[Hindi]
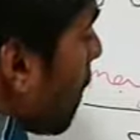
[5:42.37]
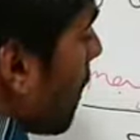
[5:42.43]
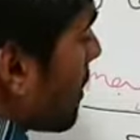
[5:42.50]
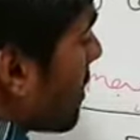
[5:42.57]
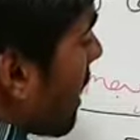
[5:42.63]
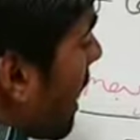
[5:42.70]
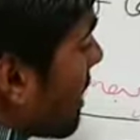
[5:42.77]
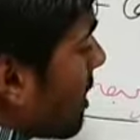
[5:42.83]

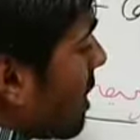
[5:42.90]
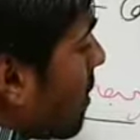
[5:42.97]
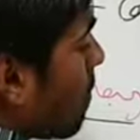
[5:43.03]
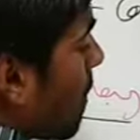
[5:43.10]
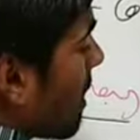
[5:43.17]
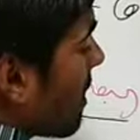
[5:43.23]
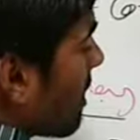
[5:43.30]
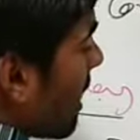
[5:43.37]
पचासी
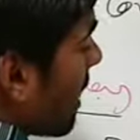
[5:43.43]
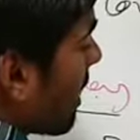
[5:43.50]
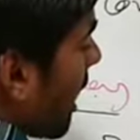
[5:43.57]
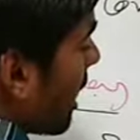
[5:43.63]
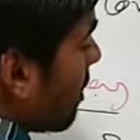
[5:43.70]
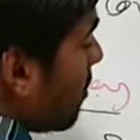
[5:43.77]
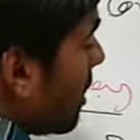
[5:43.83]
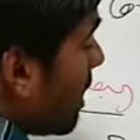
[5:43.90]
परसेंट
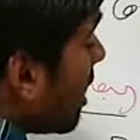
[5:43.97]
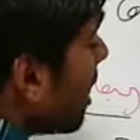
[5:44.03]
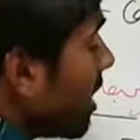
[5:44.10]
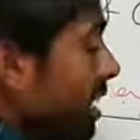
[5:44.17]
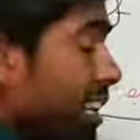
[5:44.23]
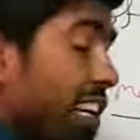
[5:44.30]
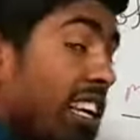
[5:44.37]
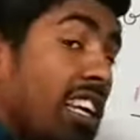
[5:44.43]
आदमी
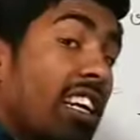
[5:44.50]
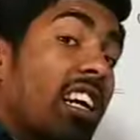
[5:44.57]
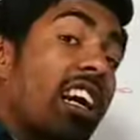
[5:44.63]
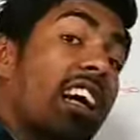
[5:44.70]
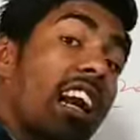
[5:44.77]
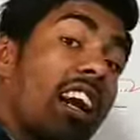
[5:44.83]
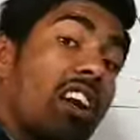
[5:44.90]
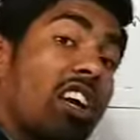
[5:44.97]
ठीक
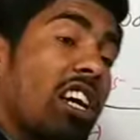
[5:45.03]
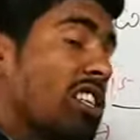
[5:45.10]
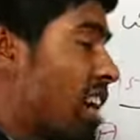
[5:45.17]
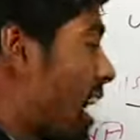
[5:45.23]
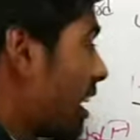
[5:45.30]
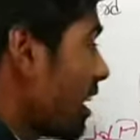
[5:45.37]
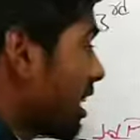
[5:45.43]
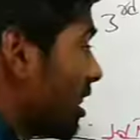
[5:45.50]
कर लिए
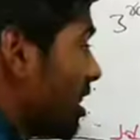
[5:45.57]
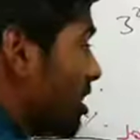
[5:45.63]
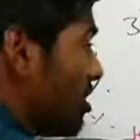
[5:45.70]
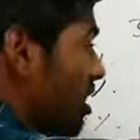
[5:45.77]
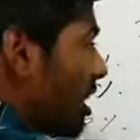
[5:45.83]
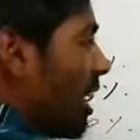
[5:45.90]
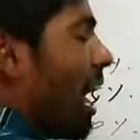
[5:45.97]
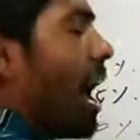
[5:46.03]
जाएंगे
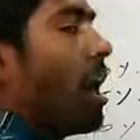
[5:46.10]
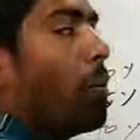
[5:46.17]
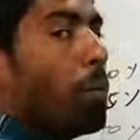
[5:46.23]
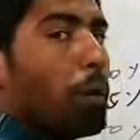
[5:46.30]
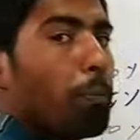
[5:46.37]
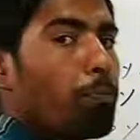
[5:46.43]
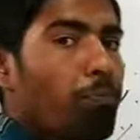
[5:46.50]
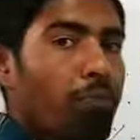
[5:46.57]
तीसरी लहर
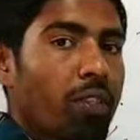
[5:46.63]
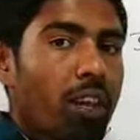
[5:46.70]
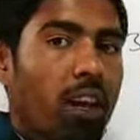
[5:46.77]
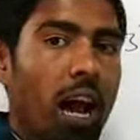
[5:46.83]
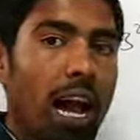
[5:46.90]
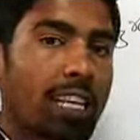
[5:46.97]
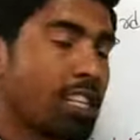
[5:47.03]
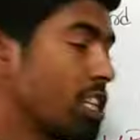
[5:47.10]
में
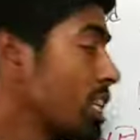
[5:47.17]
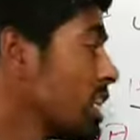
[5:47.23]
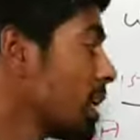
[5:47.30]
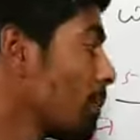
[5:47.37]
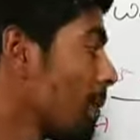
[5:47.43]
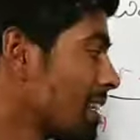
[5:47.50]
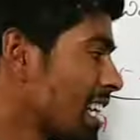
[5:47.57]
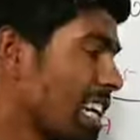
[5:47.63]
अस्सी
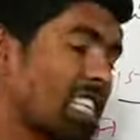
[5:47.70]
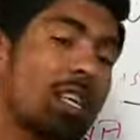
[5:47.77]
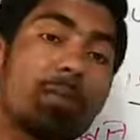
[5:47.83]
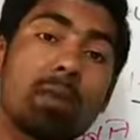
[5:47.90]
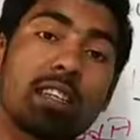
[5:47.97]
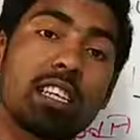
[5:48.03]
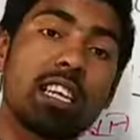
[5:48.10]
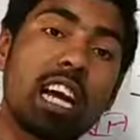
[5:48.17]
से पचासी
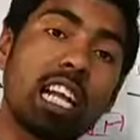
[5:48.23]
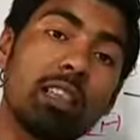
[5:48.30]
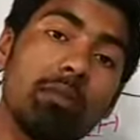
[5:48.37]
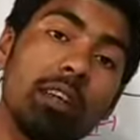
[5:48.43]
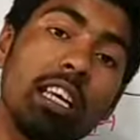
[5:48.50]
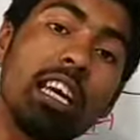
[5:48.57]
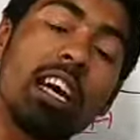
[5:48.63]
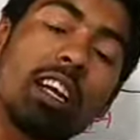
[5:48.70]
परसेंट
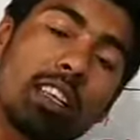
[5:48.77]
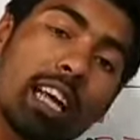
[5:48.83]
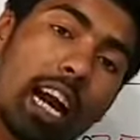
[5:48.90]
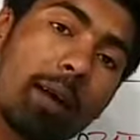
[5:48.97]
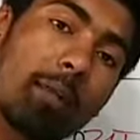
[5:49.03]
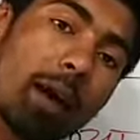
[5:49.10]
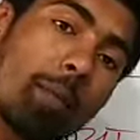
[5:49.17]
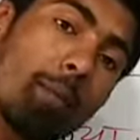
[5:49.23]
आदमी
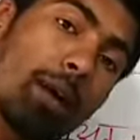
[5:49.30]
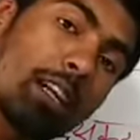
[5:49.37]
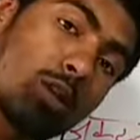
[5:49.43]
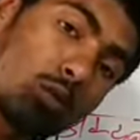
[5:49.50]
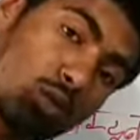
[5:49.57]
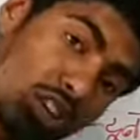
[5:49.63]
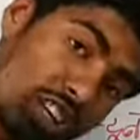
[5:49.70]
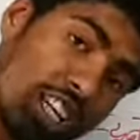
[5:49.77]
थर्ड वेव में
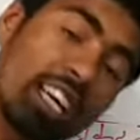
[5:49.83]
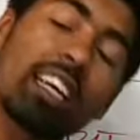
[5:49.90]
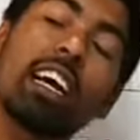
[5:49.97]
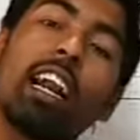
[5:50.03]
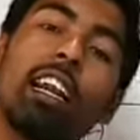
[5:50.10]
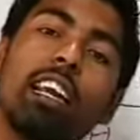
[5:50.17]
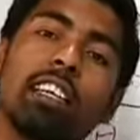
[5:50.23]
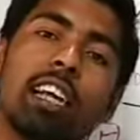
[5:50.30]
तो ठीक
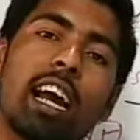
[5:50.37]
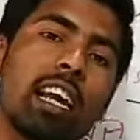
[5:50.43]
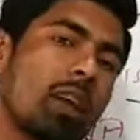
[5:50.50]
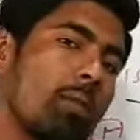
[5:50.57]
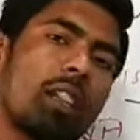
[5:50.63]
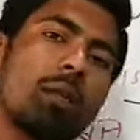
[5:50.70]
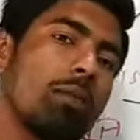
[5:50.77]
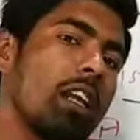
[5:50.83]
कर लिए जाएंगे
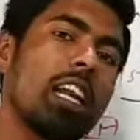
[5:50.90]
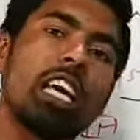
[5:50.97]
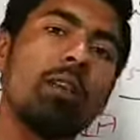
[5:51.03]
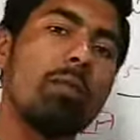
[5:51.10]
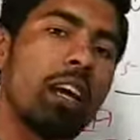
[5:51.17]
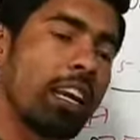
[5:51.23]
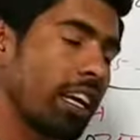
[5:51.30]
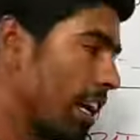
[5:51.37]
मतलब ये
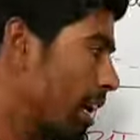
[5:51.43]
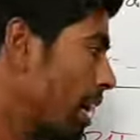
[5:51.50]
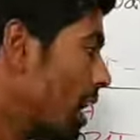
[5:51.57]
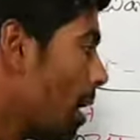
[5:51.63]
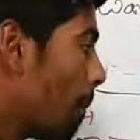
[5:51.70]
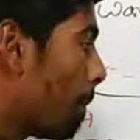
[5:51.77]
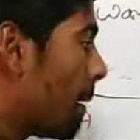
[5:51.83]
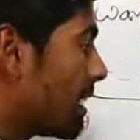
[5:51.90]
नहीं मरेंगे
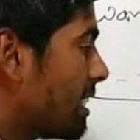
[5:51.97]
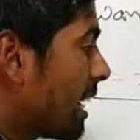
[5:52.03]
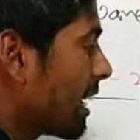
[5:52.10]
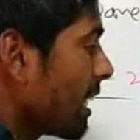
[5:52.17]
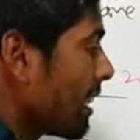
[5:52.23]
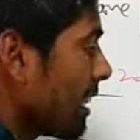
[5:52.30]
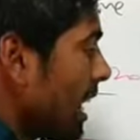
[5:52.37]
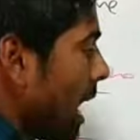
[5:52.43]
बचे
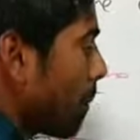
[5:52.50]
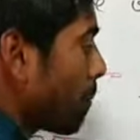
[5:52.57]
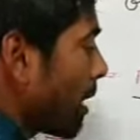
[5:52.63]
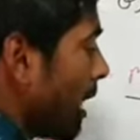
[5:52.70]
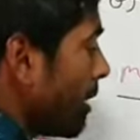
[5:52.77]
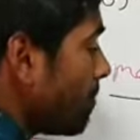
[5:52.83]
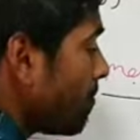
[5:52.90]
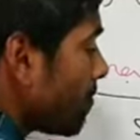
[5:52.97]
कितने
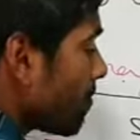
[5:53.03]
आपके